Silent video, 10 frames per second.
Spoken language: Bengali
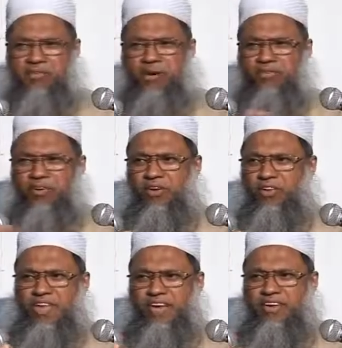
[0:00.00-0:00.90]
আপনারা যদি
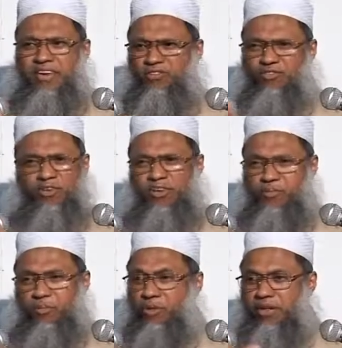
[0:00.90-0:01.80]
এগুলো দেখেন আর শুনেন
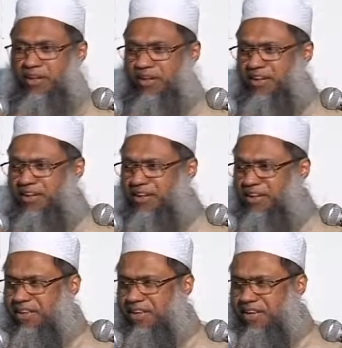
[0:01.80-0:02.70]
আর পড়েন
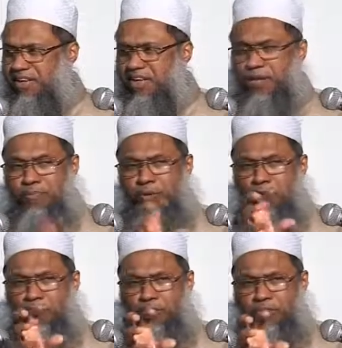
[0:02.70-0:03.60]
এই
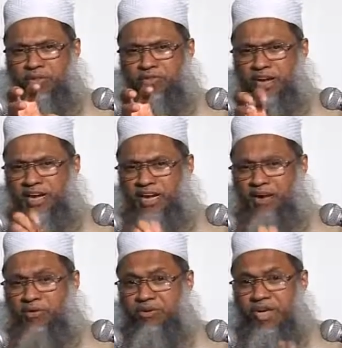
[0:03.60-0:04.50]
ব্লগের মধ্যে যা
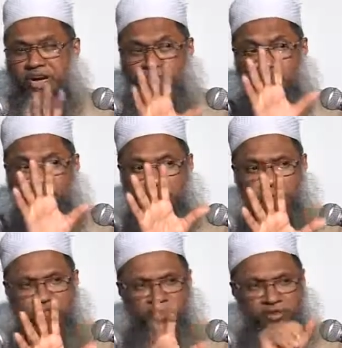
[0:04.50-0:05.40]
লেখা হয়েছে আজ কয়েক
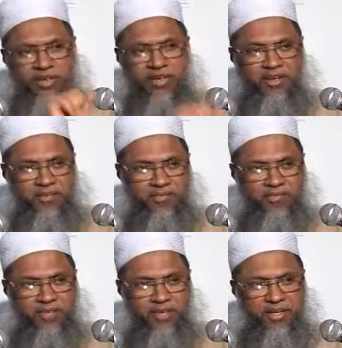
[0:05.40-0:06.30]
বছর থেকে
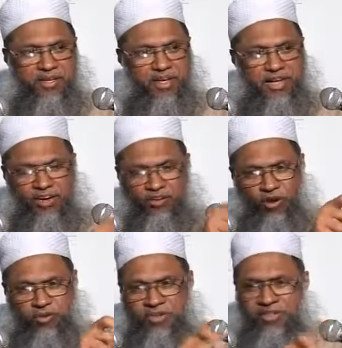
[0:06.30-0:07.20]
এগুলো
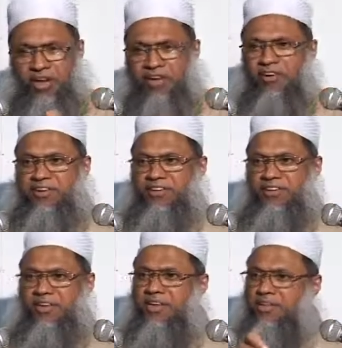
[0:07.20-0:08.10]
সব ইতিহাস আছে
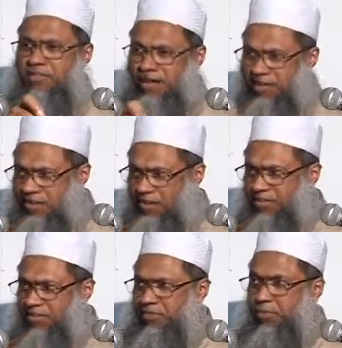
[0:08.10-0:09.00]
তারিখ
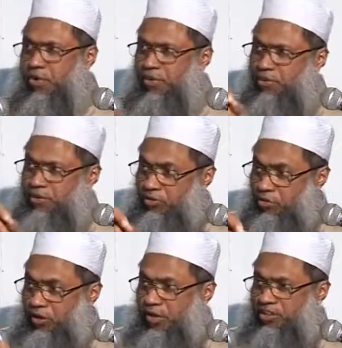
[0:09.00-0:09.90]
আছে ব্লগের মধ্যে
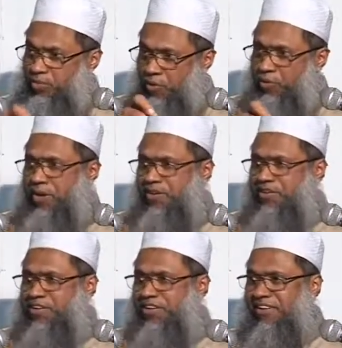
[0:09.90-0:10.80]
দলিল আছে প্রমাণ
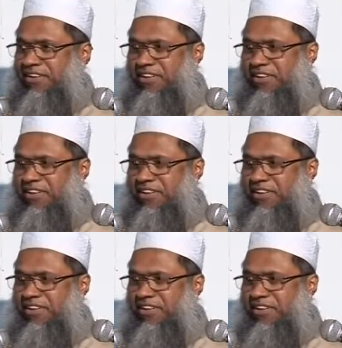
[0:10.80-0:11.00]
আছে